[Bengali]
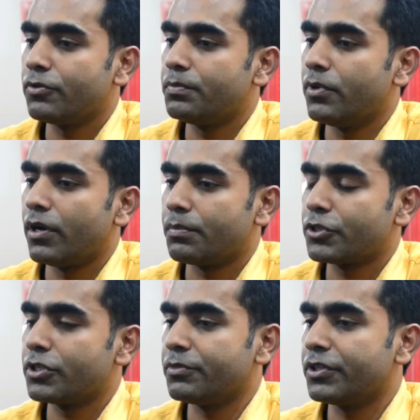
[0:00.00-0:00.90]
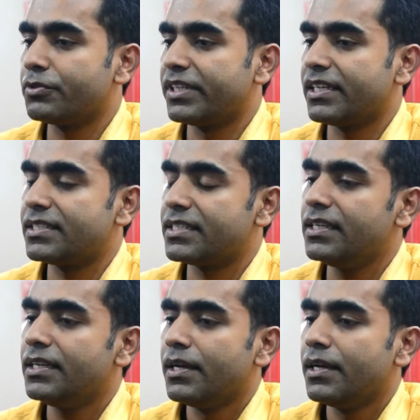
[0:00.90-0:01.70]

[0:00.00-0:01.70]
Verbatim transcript: খুব অল্প সময়ে করিয়েছি